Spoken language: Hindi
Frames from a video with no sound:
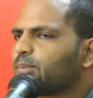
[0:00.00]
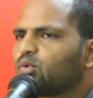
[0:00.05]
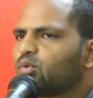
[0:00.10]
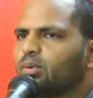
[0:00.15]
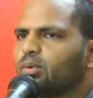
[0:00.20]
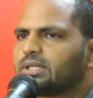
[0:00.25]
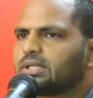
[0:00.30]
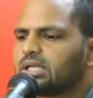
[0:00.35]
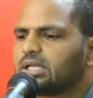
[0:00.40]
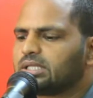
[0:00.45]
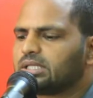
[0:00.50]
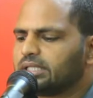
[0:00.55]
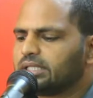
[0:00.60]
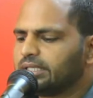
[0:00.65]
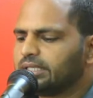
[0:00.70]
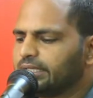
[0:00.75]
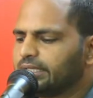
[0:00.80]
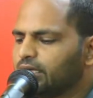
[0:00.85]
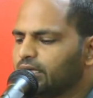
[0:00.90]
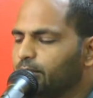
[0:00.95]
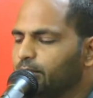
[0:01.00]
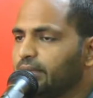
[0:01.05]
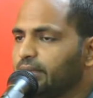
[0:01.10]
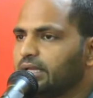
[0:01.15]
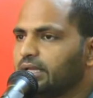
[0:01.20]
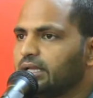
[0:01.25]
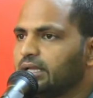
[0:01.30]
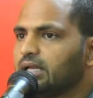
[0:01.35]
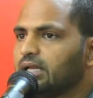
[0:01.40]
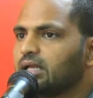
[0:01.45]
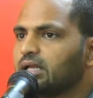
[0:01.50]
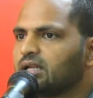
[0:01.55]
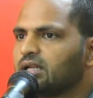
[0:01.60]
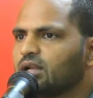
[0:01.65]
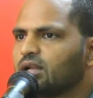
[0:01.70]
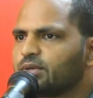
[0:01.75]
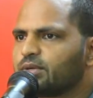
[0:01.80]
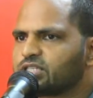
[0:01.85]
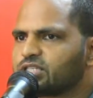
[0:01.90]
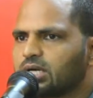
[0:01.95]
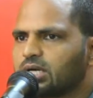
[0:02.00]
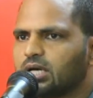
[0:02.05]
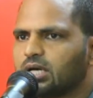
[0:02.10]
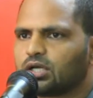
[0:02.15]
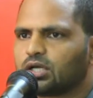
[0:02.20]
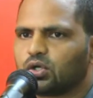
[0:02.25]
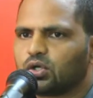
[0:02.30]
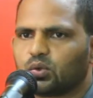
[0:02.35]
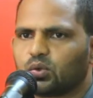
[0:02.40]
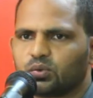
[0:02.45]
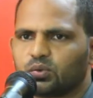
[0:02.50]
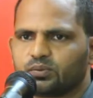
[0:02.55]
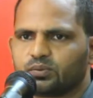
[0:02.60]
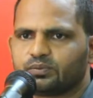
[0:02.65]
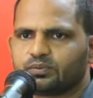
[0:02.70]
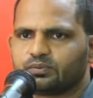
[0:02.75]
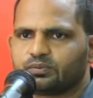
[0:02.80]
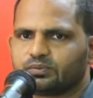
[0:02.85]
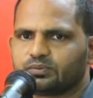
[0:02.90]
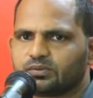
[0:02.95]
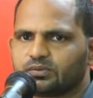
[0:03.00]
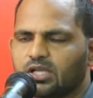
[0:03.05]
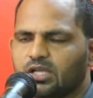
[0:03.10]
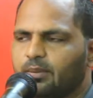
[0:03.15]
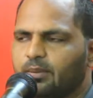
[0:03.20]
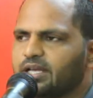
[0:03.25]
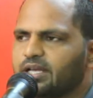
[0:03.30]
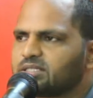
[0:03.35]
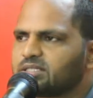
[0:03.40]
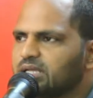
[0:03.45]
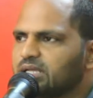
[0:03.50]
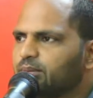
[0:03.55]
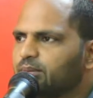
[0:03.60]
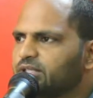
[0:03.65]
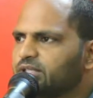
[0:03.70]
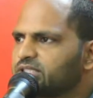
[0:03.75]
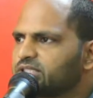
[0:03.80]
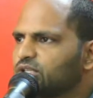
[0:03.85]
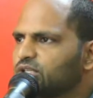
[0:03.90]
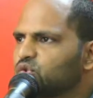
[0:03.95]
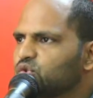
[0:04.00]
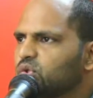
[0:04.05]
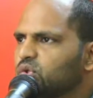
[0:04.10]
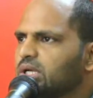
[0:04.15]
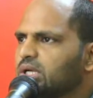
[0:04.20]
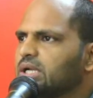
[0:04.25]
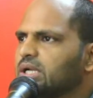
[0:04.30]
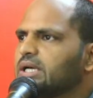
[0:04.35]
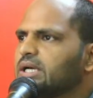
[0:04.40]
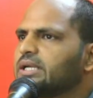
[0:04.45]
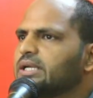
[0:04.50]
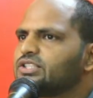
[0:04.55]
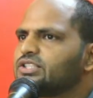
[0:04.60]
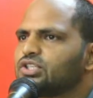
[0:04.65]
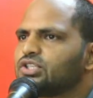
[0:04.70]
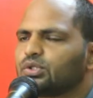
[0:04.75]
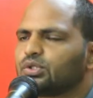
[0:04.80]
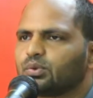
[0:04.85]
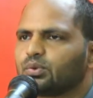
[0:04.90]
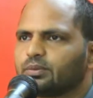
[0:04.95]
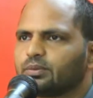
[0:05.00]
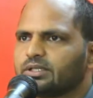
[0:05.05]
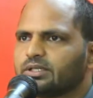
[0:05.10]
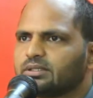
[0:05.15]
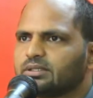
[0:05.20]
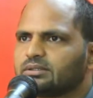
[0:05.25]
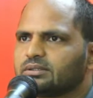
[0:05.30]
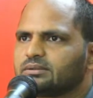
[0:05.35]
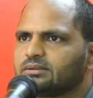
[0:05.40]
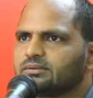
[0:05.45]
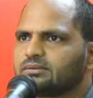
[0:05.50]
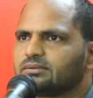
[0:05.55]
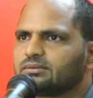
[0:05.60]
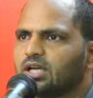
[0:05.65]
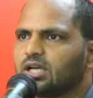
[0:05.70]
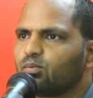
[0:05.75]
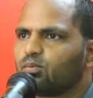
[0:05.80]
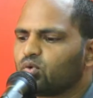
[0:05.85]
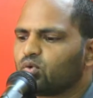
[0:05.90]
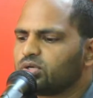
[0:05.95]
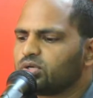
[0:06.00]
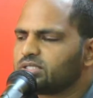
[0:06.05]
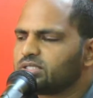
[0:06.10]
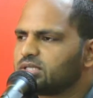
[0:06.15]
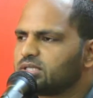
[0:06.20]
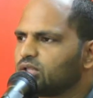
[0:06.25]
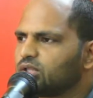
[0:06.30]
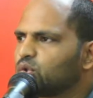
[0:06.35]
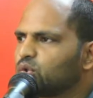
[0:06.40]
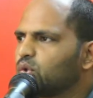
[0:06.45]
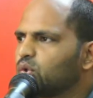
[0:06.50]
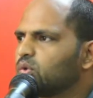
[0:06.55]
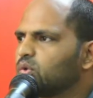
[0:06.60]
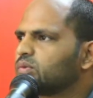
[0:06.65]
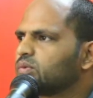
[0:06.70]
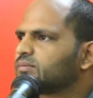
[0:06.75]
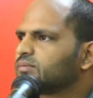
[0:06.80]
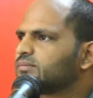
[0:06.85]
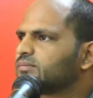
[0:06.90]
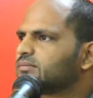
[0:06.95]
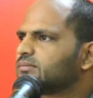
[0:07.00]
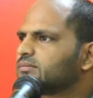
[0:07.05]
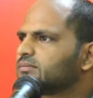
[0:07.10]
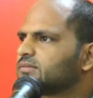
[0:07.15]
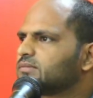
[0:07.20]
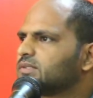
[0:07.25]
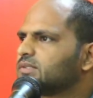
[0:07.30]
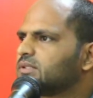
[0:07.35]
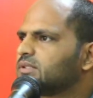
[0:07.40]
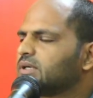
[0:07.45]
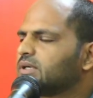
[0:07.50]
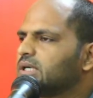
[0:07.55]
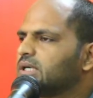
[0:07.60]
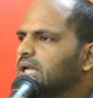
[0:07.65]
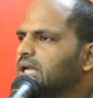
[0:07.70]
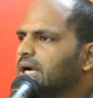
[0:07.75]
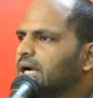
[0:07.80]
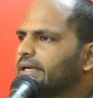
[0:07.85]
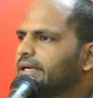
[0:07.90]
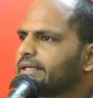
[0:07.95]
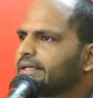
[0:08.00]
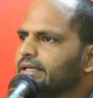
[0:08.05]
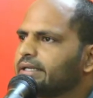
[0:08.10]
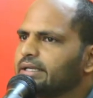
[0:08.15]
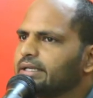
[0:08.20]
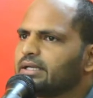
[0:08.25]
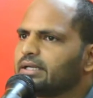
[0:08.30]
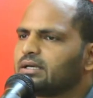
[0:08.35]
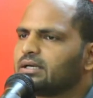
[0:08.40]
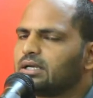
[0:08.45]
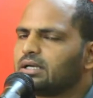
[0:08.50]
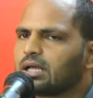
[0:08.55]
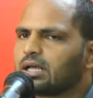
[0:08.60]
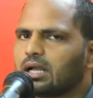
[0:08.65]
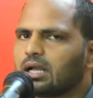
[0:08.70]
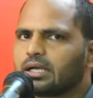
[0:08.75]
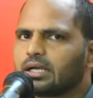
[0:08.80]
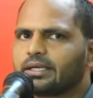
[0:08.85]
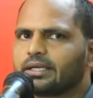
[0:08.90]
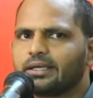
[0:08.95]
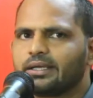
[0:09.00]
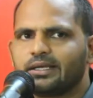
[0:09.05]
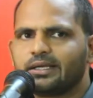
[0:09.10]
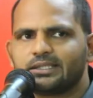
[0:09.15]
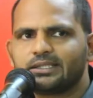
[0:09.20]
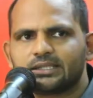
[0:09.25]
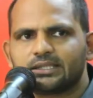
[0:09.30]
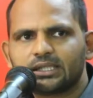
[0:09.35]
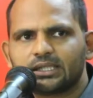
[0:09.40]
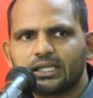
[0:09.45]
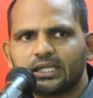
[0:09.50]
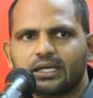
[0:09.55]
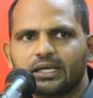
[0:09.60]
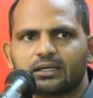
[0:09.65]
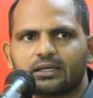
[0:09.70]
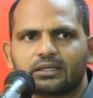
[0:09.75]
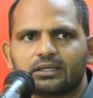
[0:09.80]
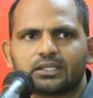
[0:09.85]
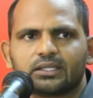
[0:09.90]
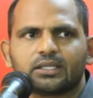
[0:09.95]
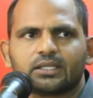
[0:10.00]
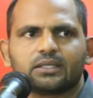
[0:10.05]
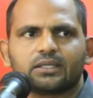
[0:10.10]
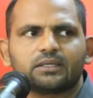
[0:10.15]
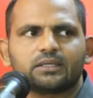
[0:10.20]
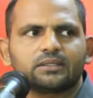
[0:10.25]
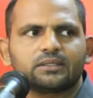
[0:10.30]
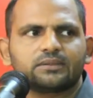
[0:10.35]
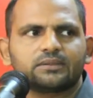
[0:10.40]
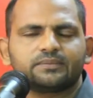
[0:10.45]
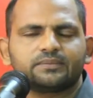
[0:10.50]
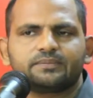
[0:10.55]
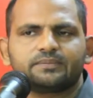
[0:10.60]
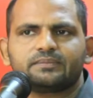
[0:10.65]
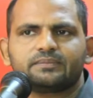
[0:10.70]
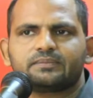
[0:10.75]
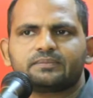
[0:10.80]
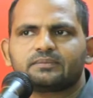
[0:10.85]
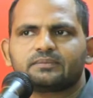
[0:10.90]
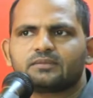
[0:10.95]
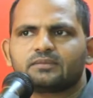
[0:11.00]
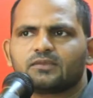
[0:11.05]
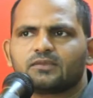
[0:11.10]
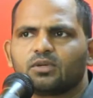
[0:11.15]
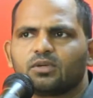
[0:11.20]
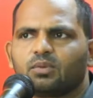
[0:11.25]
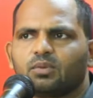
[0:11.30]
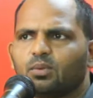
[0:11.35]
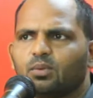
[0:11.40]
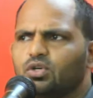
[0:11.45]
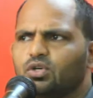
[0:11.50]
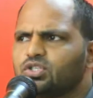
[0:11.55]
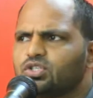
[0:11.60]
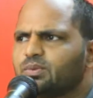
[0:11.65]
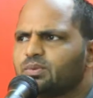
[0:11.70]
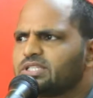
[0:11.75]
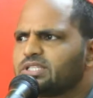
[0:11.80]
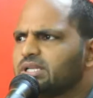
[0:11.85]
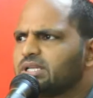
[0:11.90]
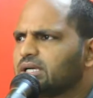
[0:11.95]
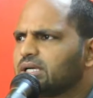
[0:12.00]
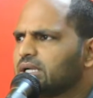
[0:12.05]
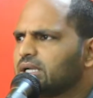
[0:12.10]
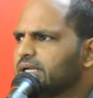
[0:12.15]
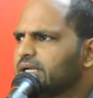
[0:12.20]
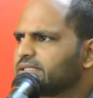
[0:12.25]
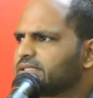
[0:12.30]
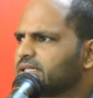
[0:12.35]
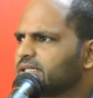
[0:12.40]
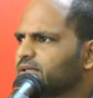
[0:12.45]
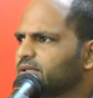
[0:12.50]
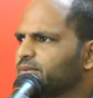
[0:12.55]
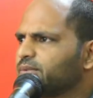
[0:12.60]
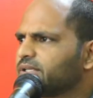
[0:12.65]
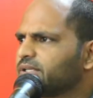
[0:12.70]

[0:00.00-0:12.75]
बताते थे कि हमें नमस्कार करो हमारे सामने सर झुकाना आना चाहिए तुम्हें हमको इज्जत दो डांट के डरा के इज्जत लिया करते थे प्रभु यीशु मसीह ने करा ऐसा कभी